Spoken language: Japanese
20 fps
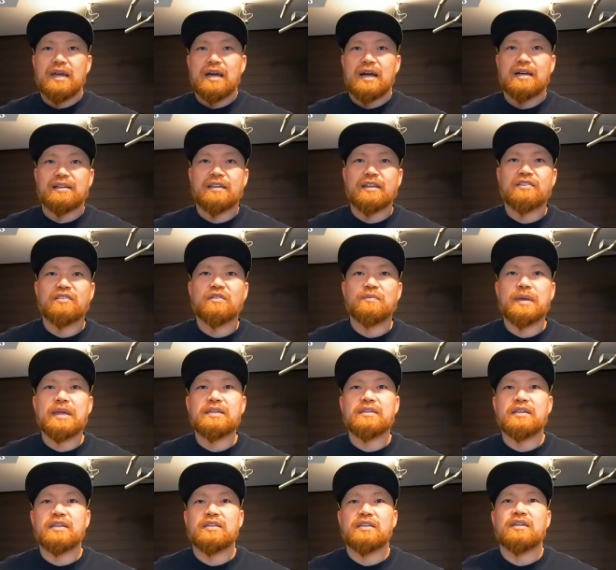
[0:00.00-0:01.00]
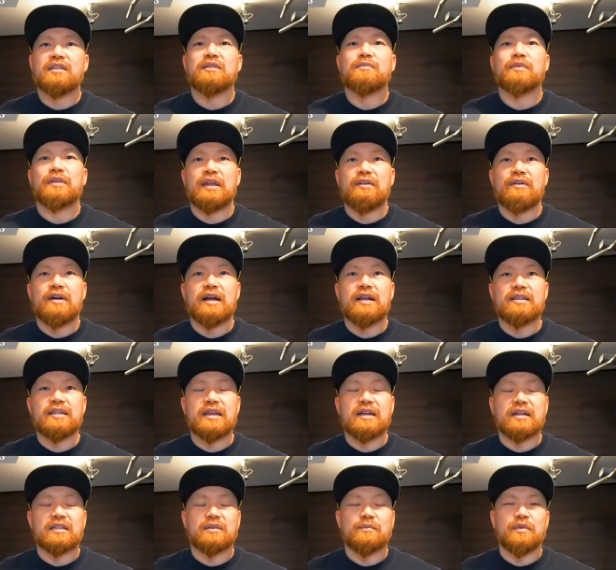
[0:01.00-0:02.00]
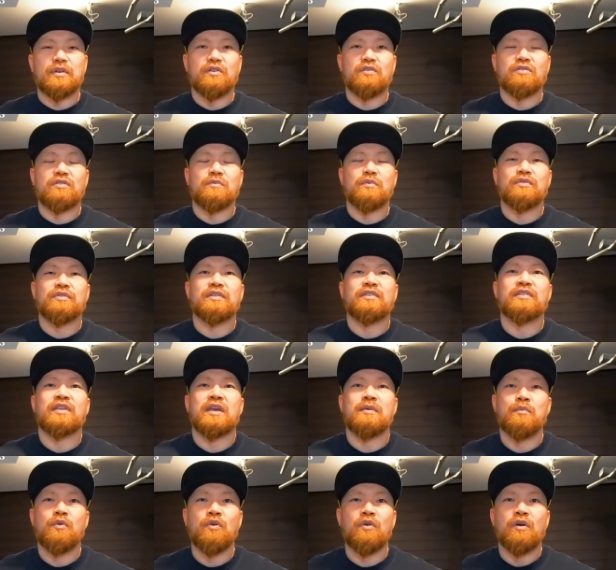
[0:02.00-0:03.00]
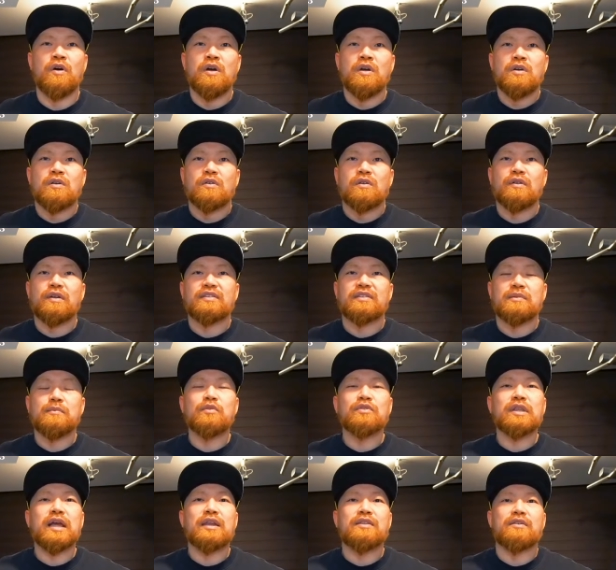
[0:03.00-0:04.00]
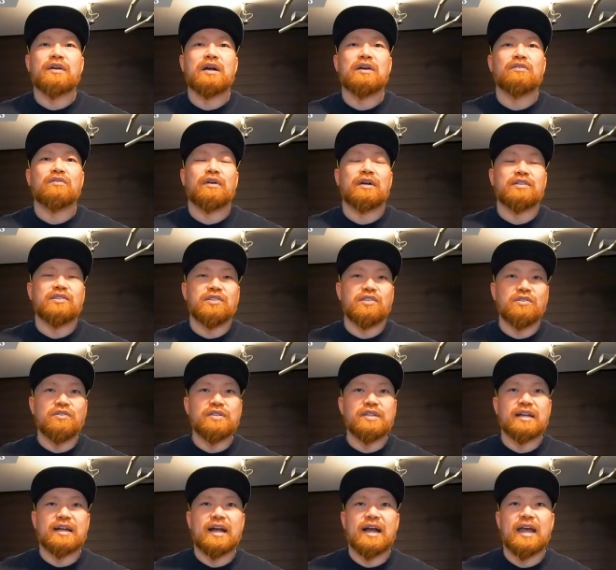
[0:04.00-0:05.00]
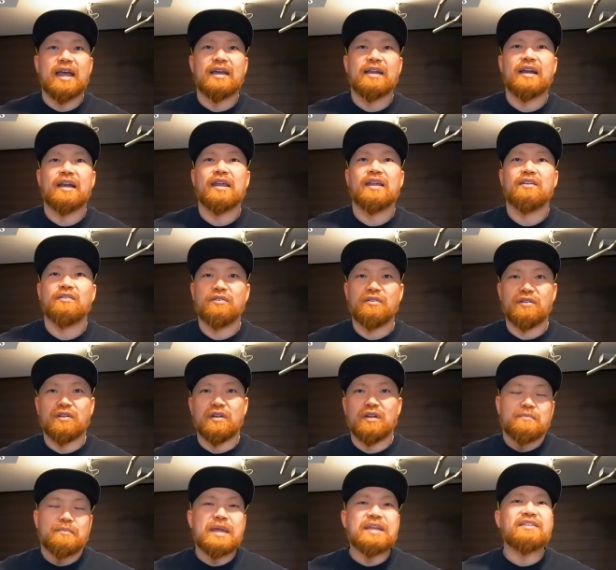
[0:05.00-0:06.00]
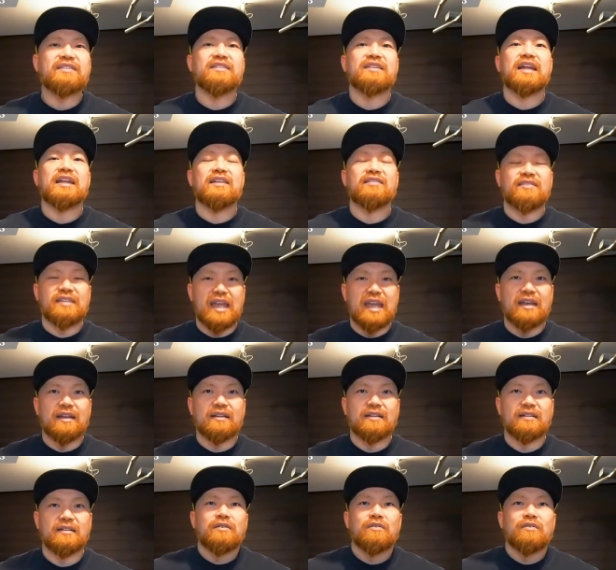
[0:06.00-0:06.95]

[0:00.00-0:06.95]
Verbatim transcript: アジャストベンチって言ってもね、わからない方もいると思うんですけれども、これは背もたれの角度が自由に変えられるベンチ台ですね。